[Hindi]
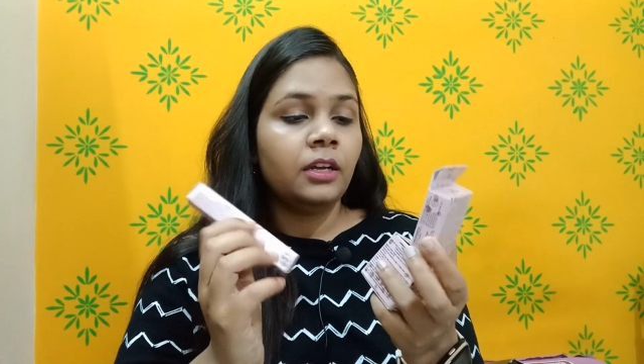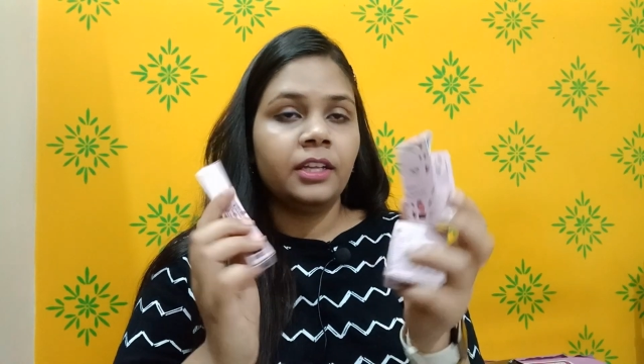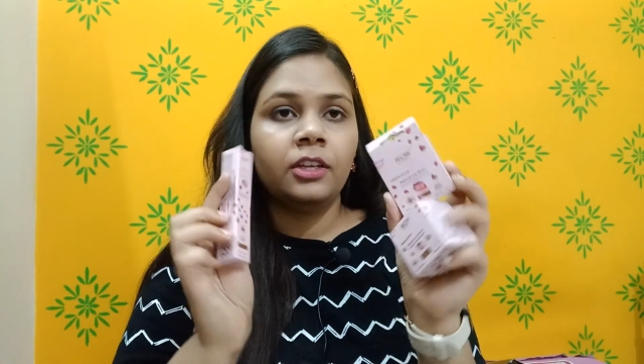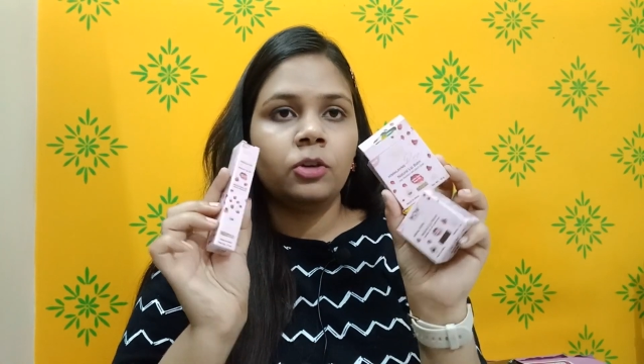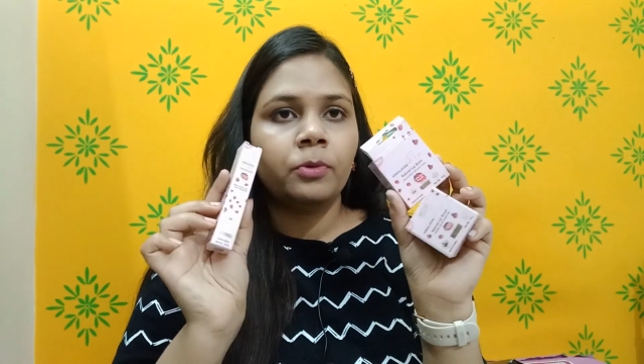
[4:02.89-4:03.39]
ये
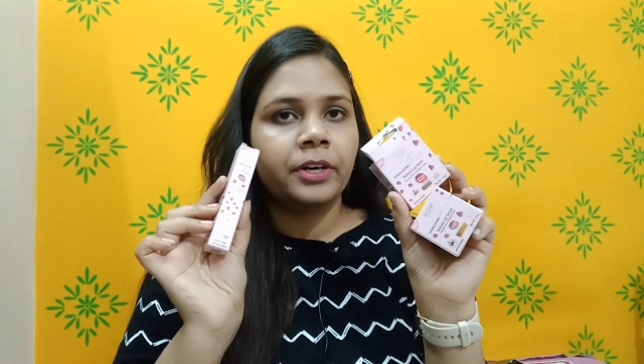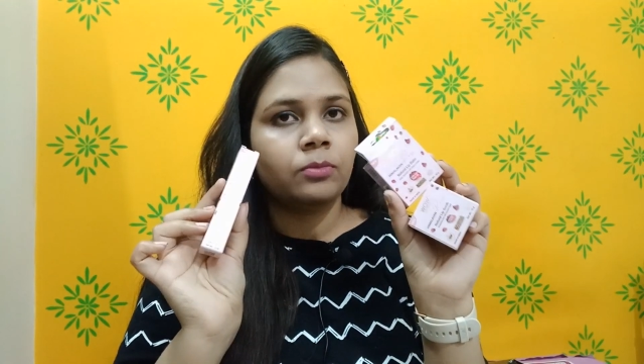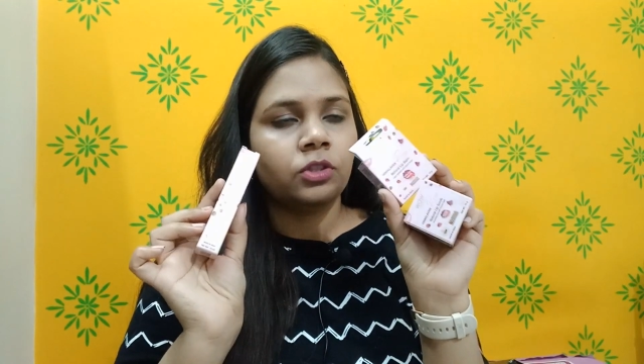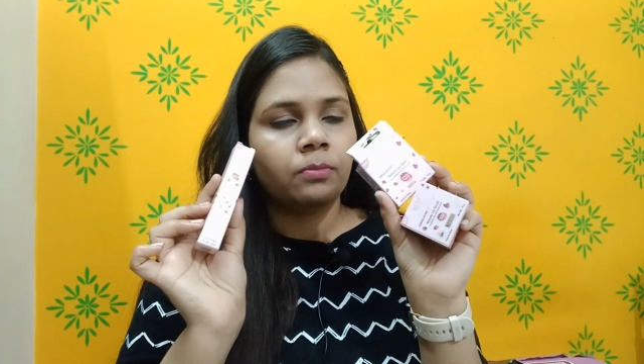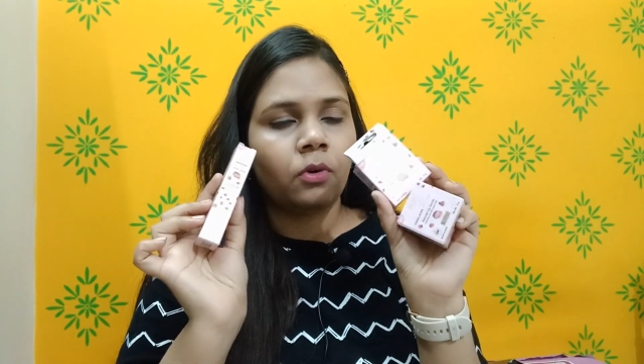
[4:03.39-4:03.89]
तीनों प्रोडक्ट
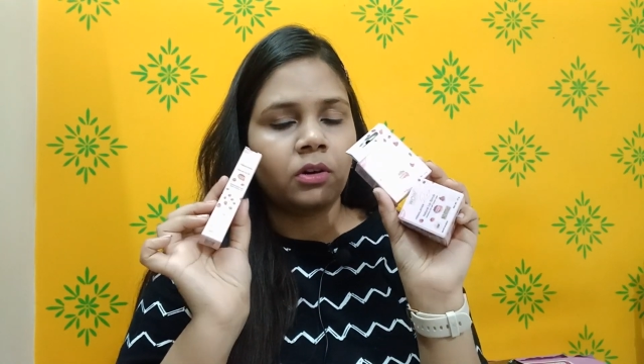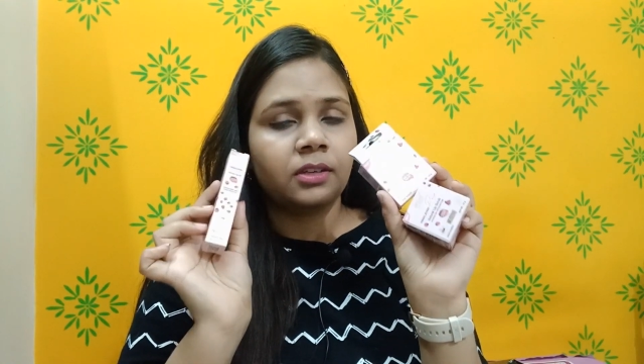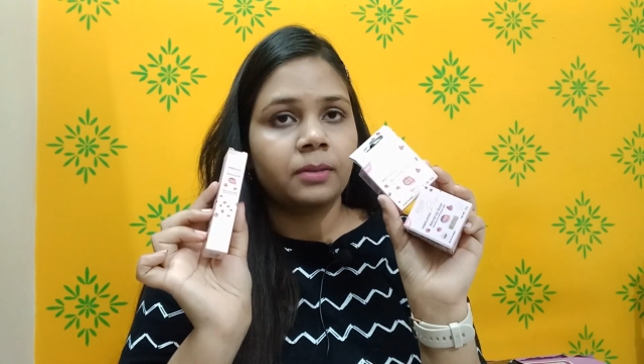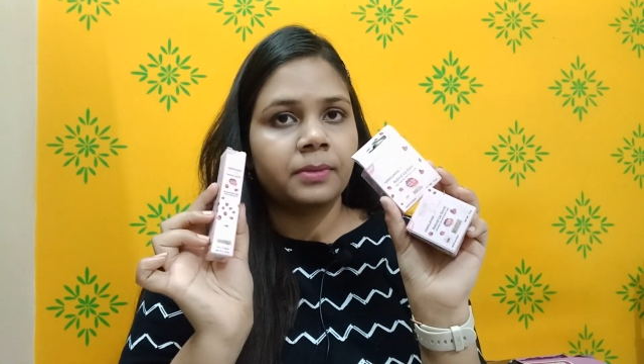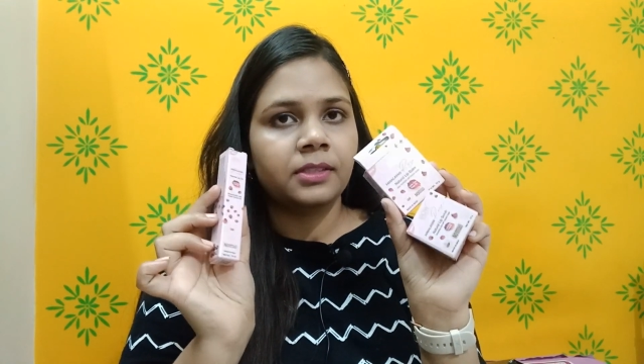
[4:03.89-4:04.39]
मुझे बहुत
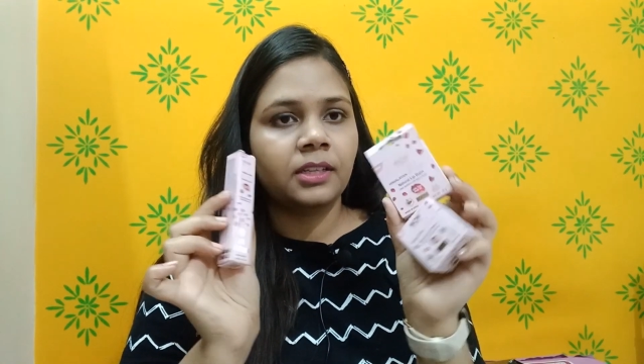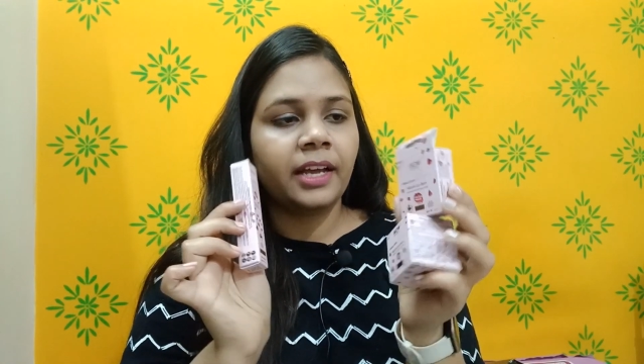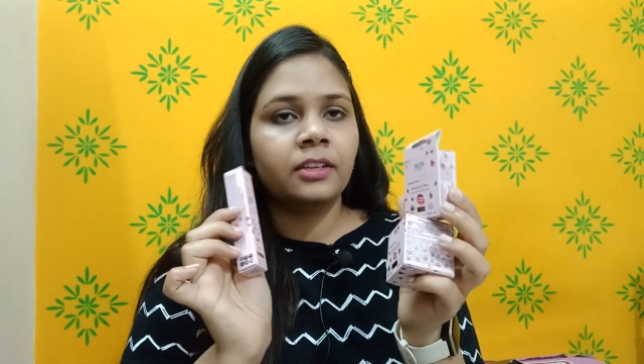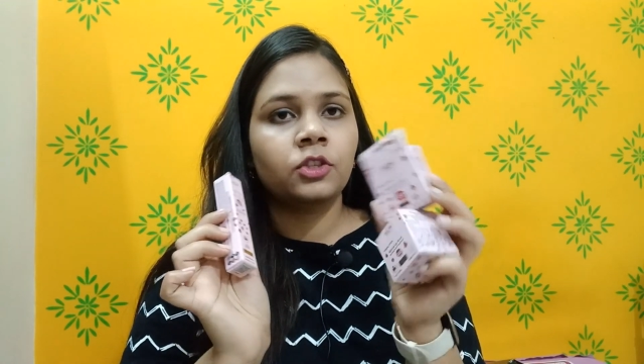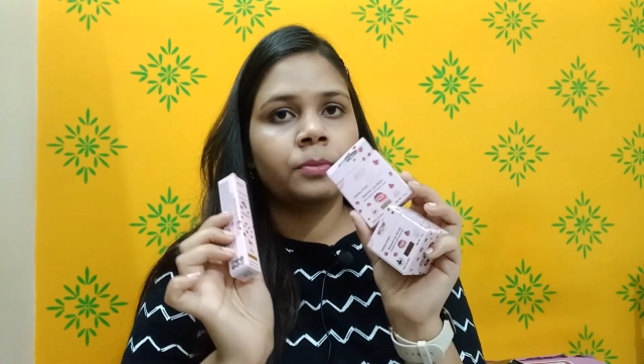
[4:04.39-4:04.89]
ज़्यादा पसंद
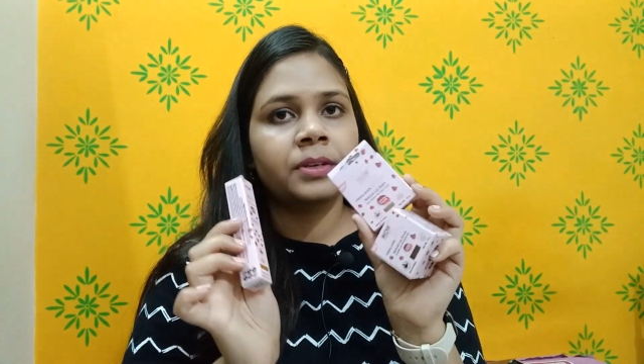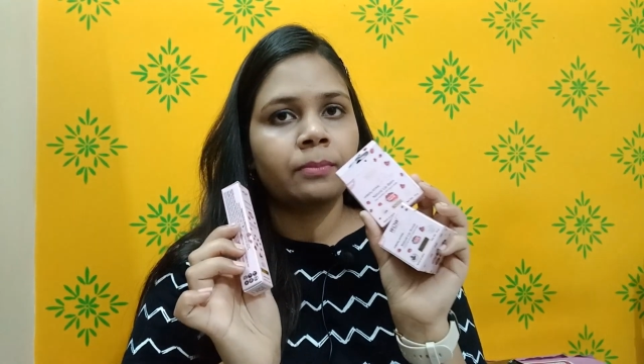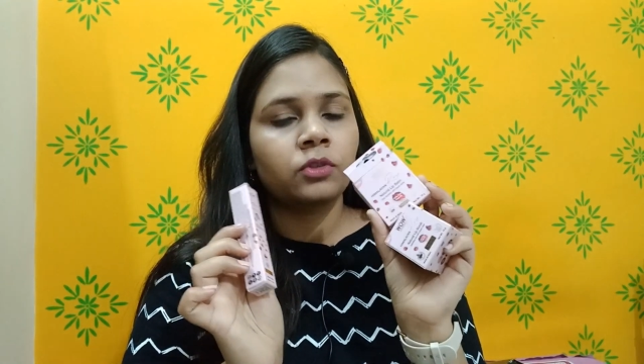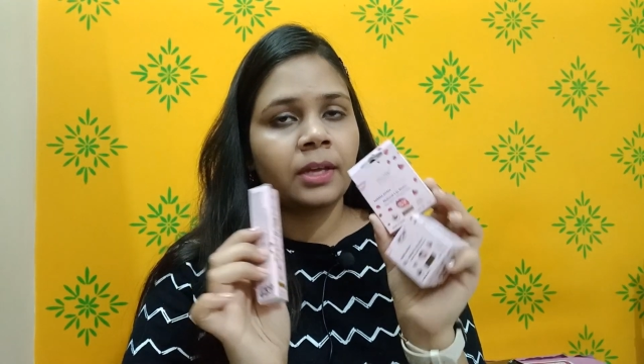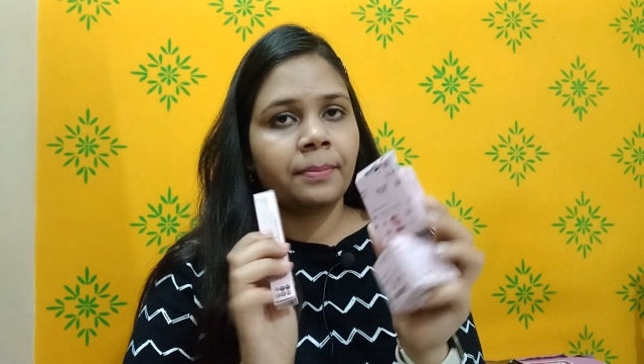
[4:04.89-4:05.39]
आए इसके ऊपर
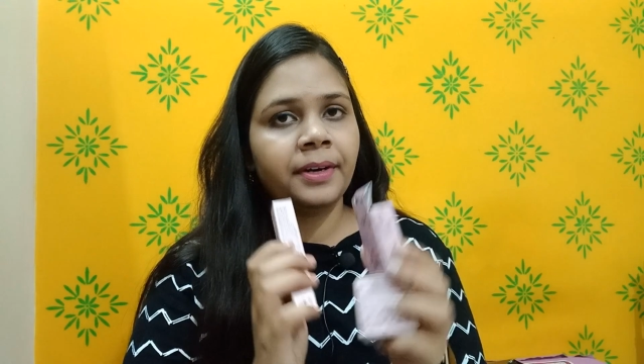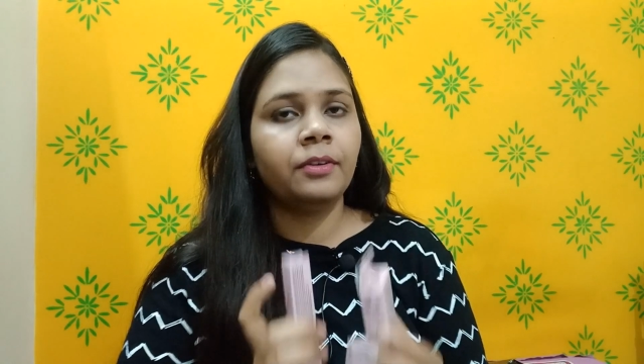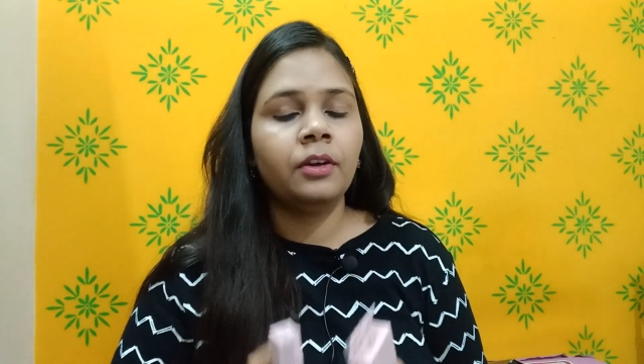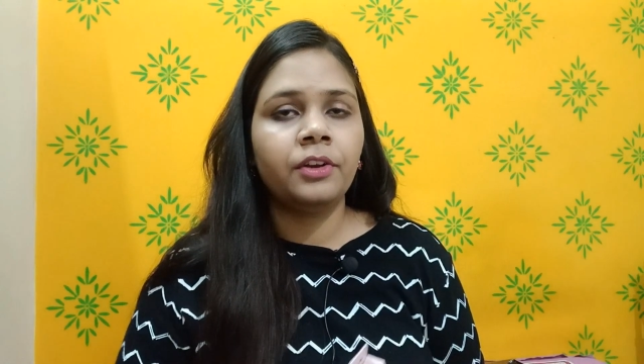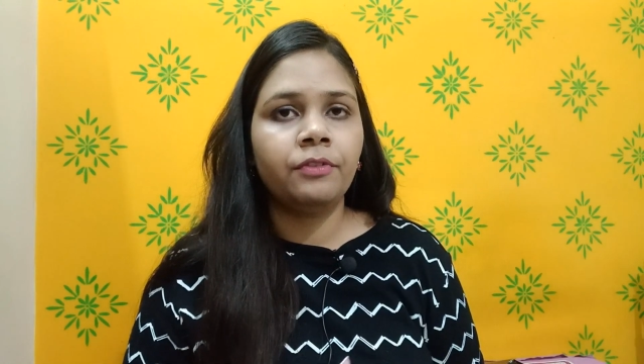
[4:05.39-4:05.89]
आपको सेपरेट
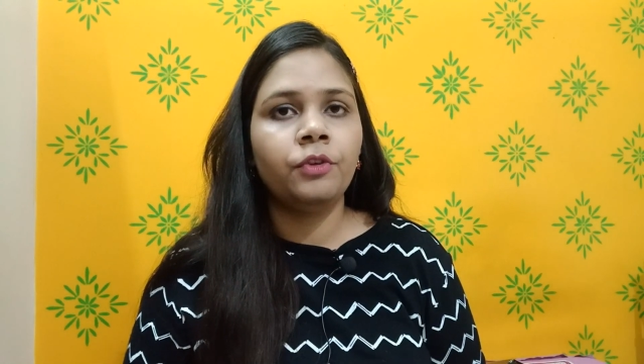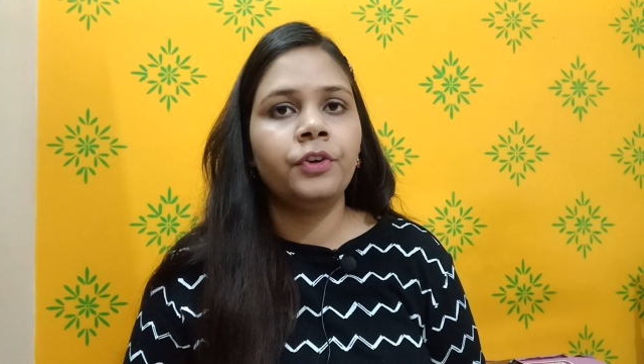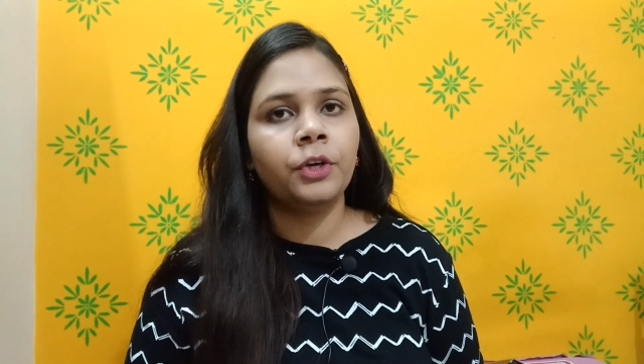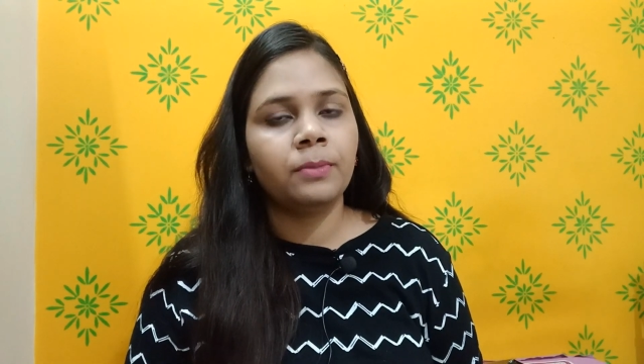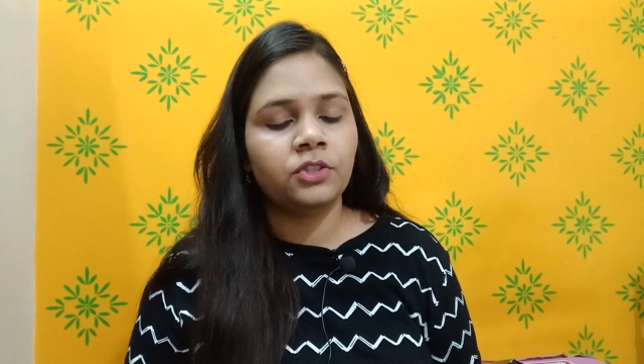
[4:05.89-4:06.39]
रिव्यू
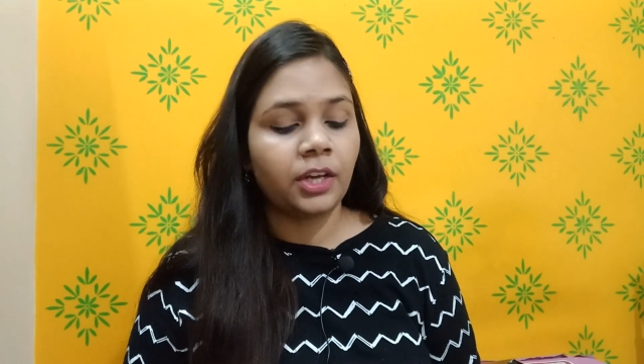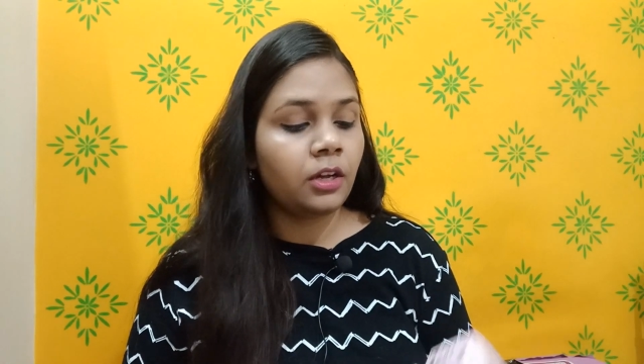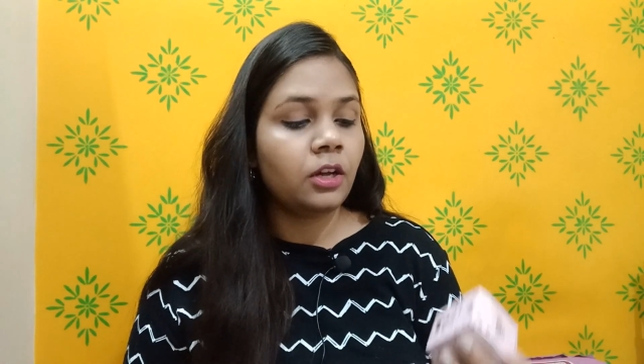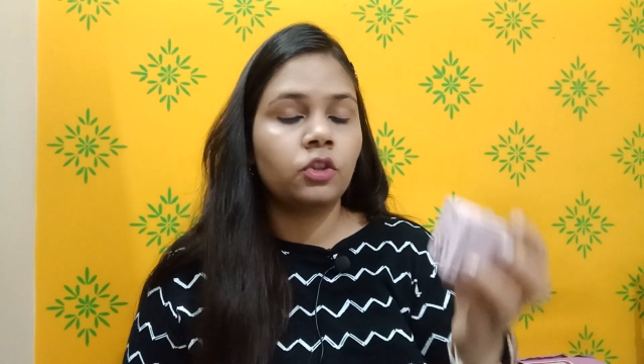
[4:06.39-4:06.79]
वीडियो मिल जाएगा